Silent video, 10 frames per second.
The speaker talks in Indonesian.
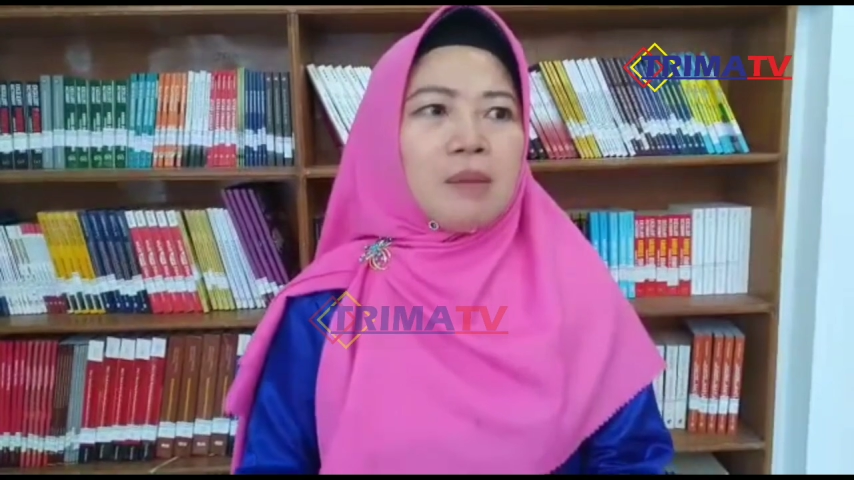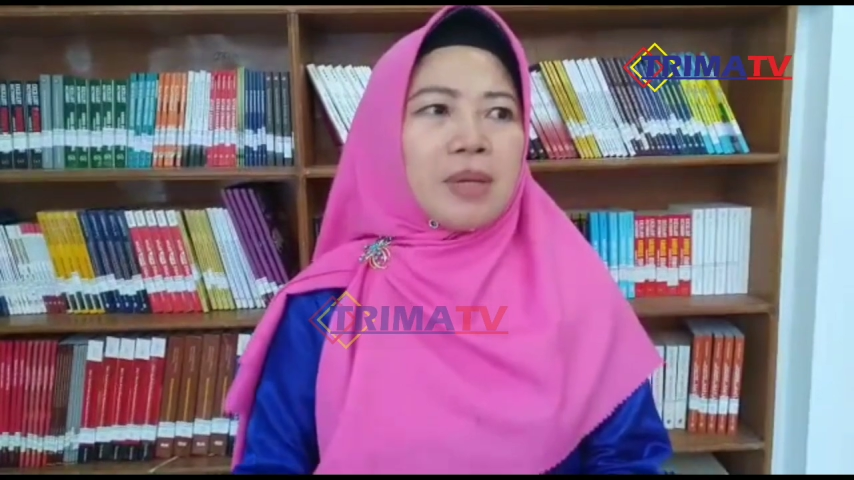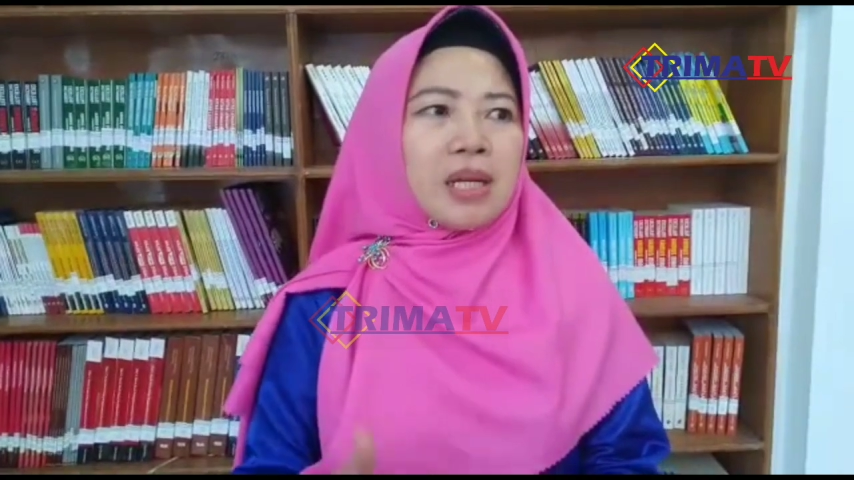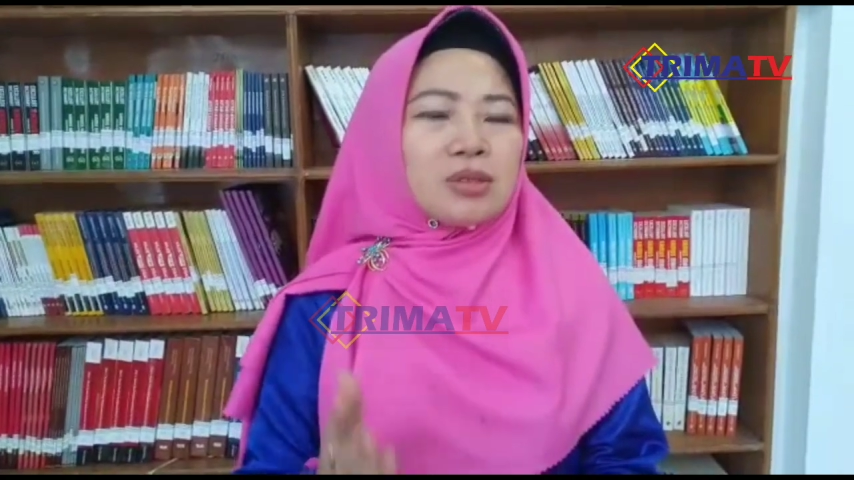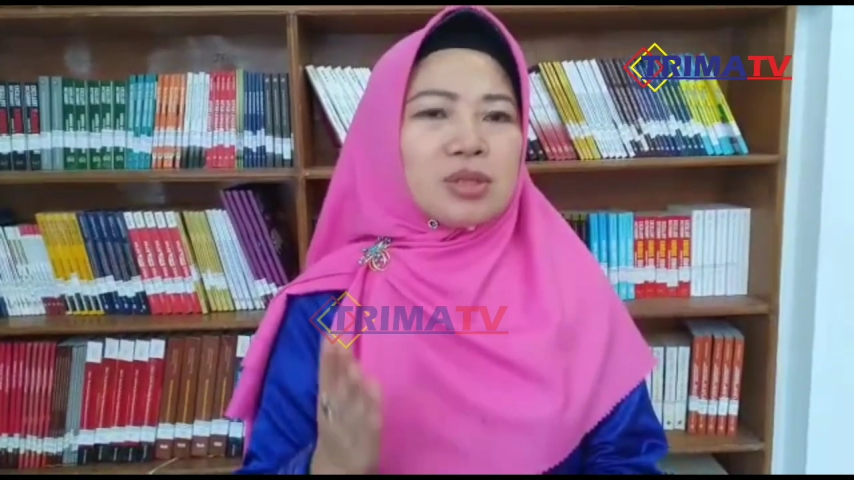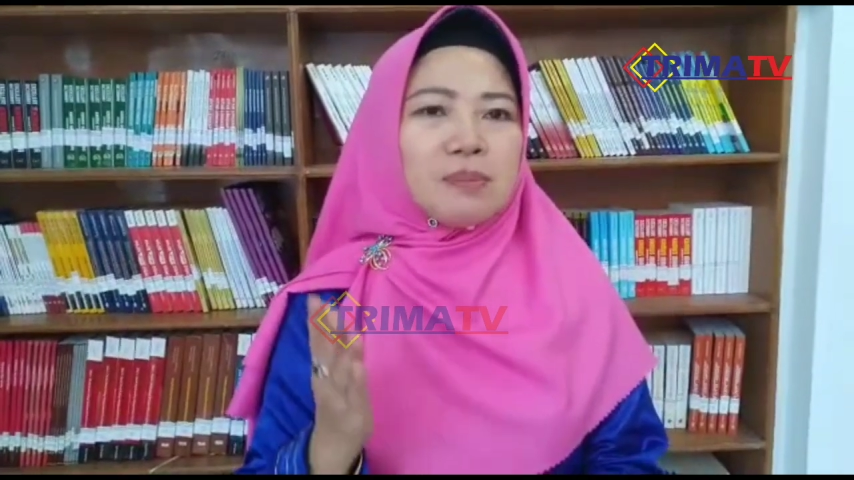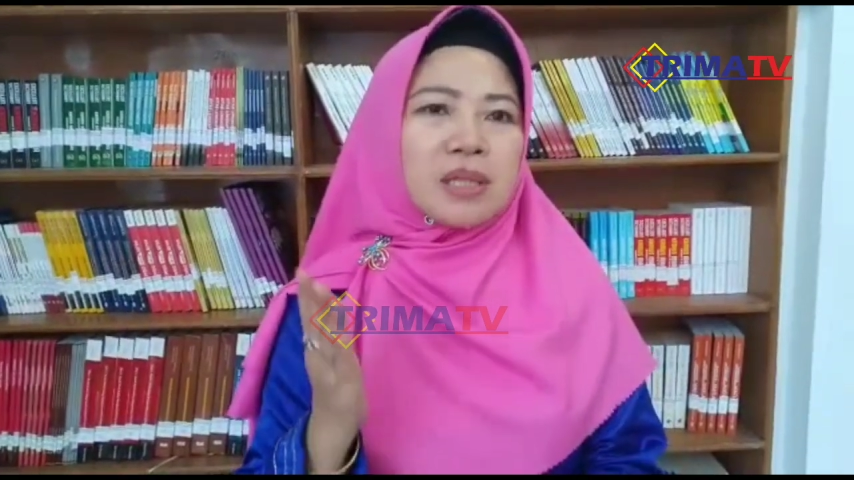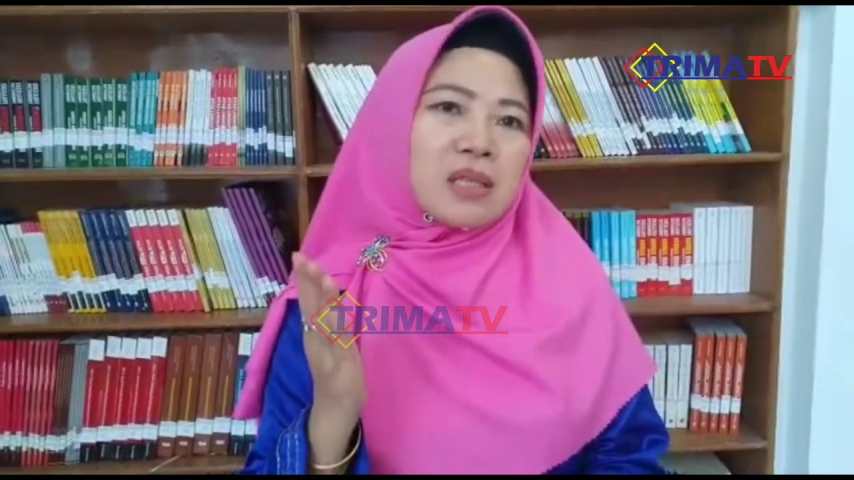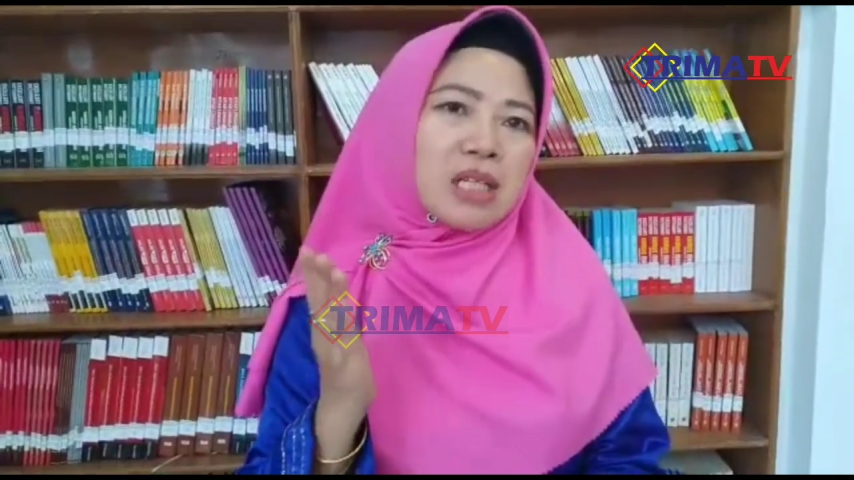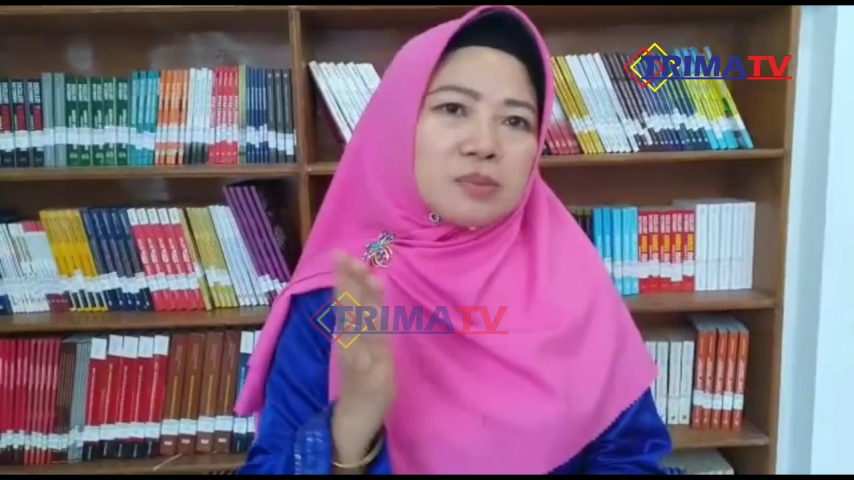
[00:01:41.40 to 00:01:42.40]
Mereka sudah
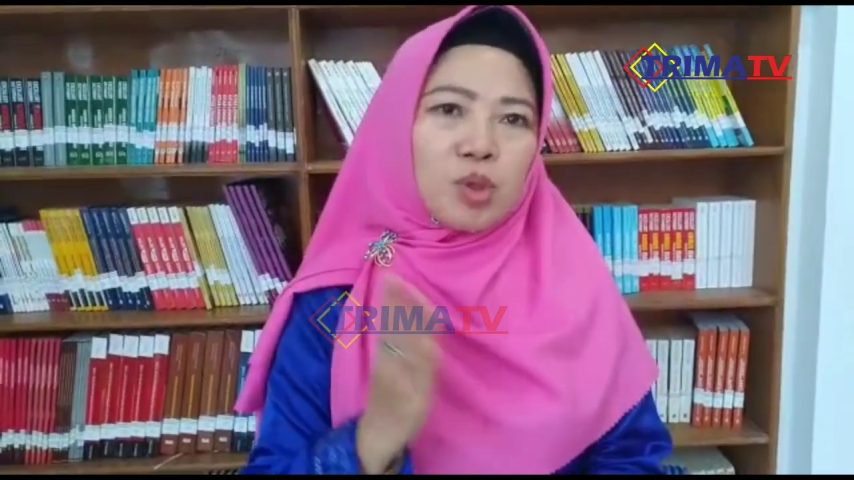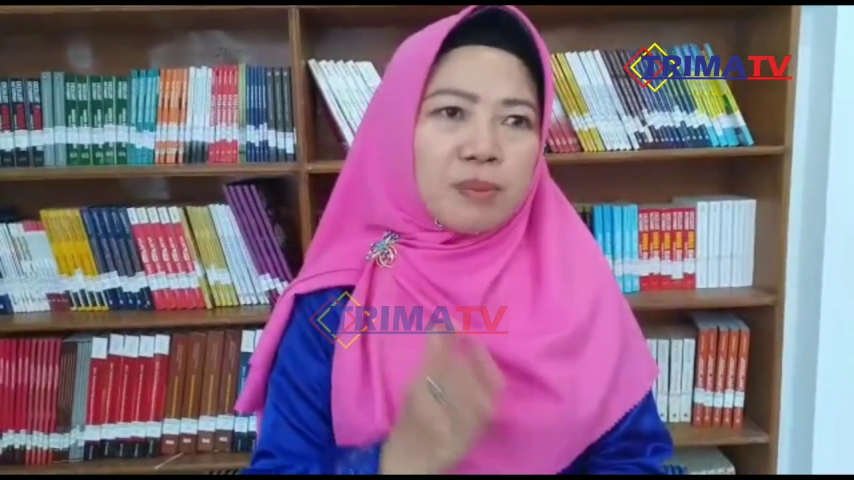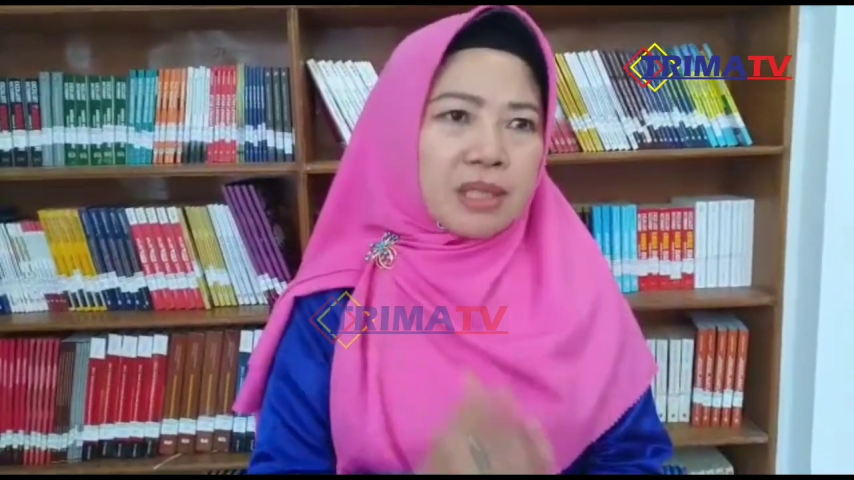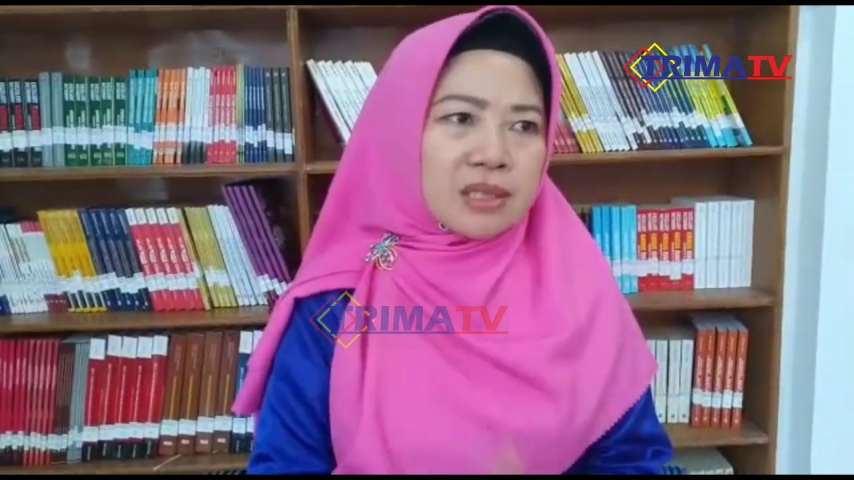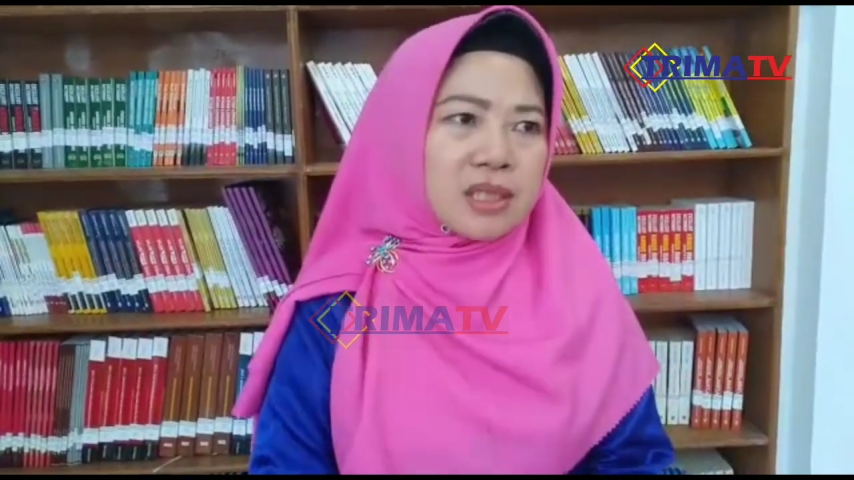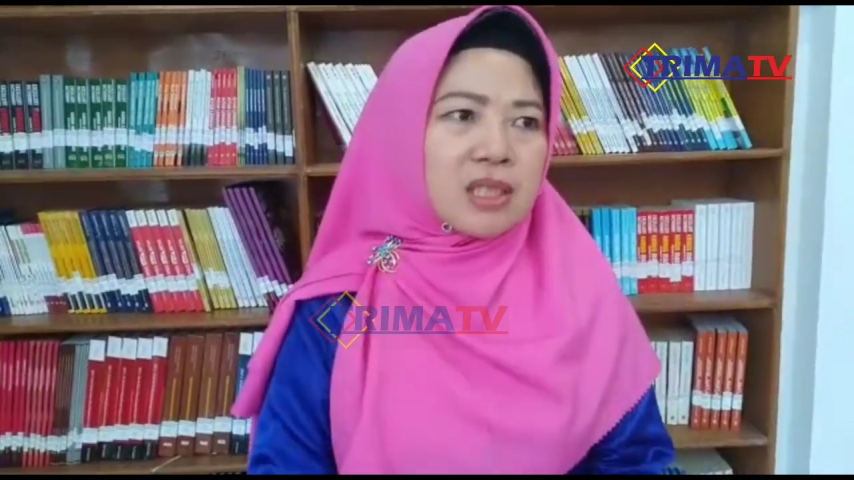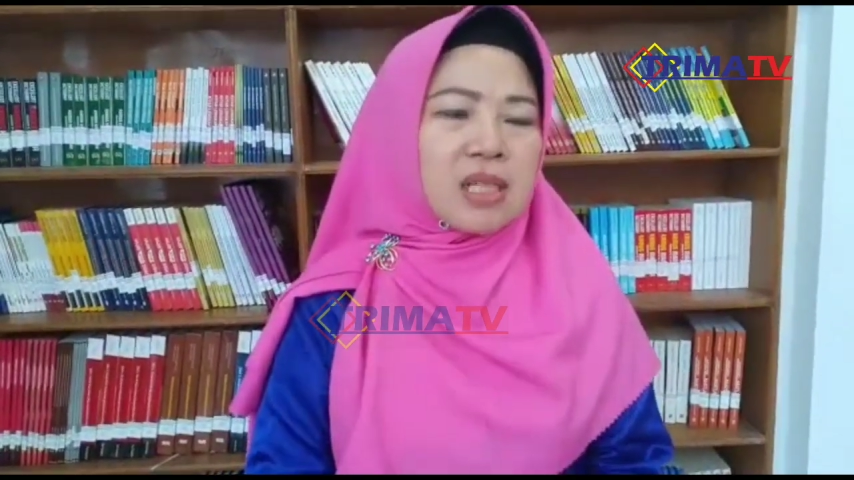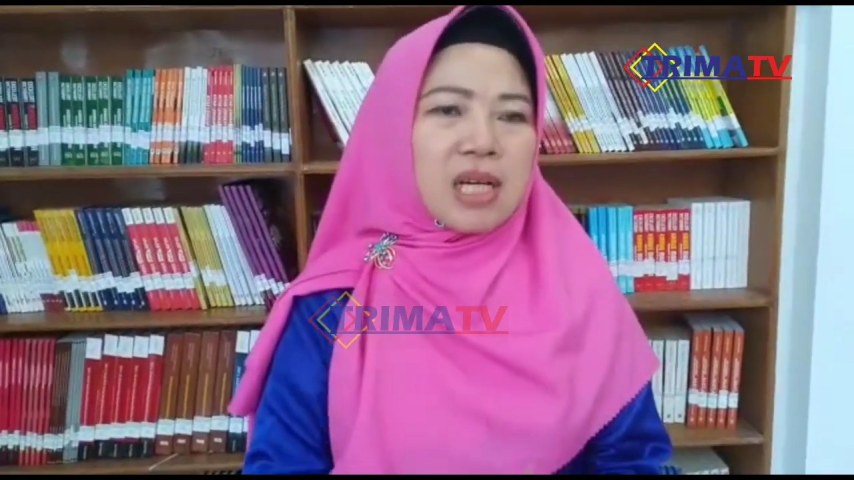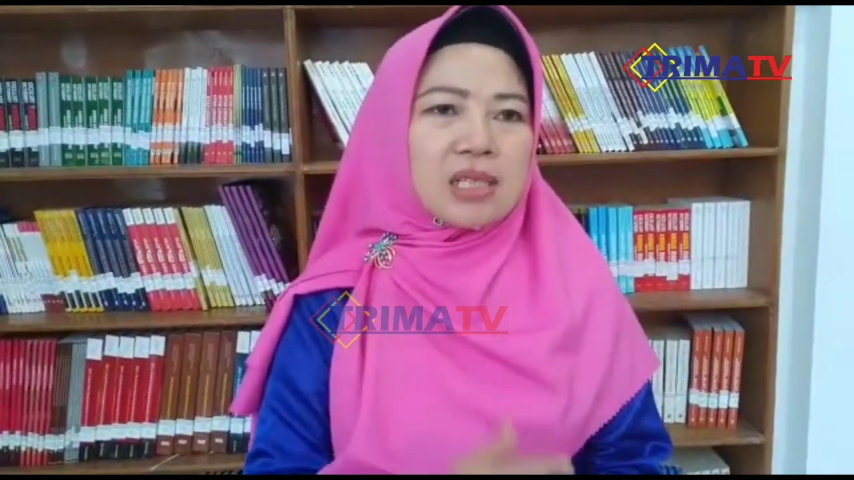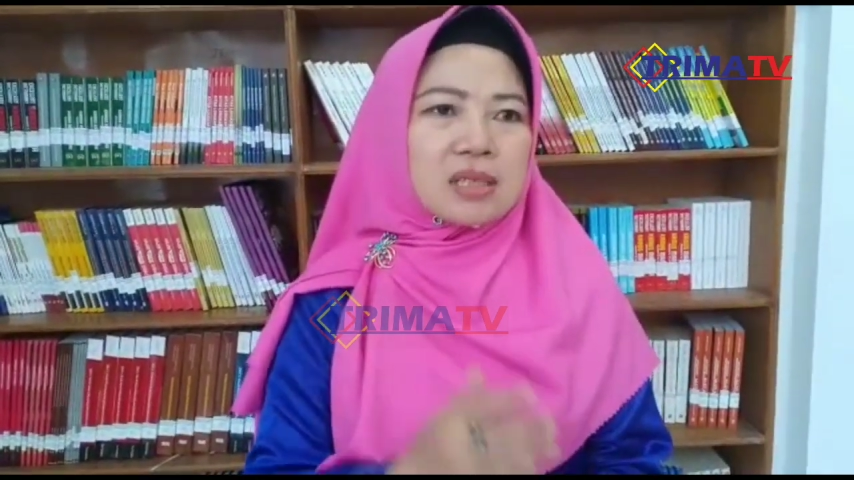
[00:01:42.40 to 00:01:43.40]
bertransformasi
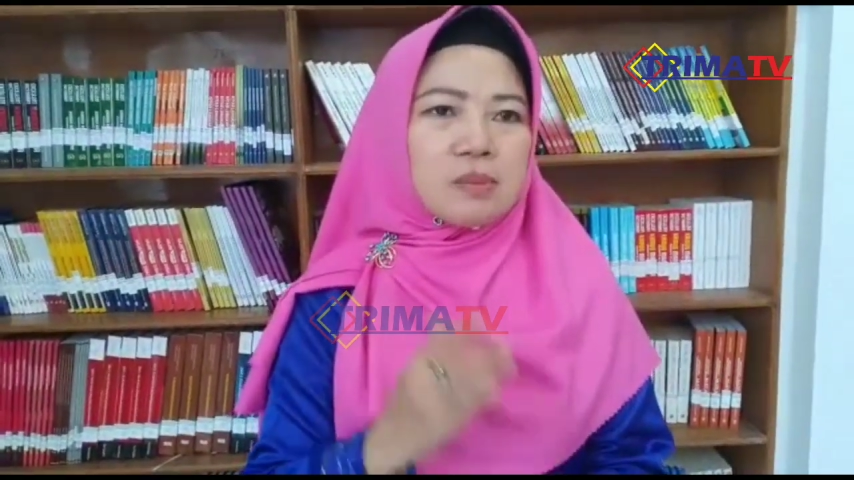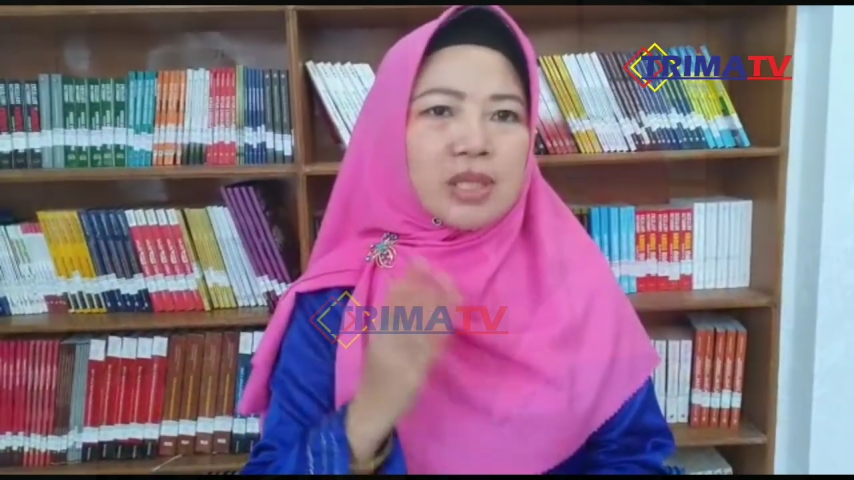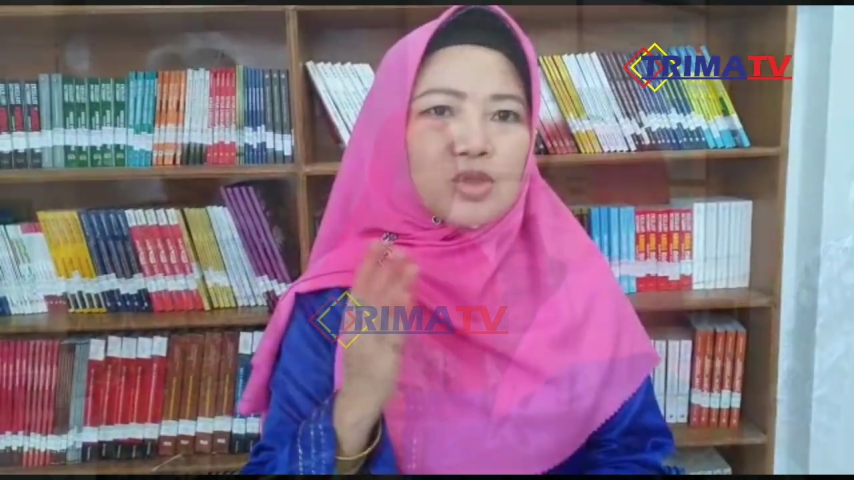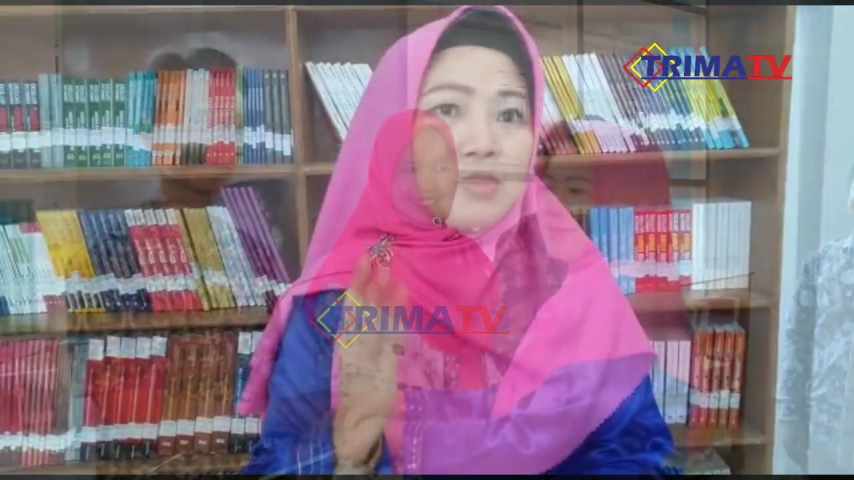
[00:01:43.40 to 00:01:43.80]
tidak hanya sebagai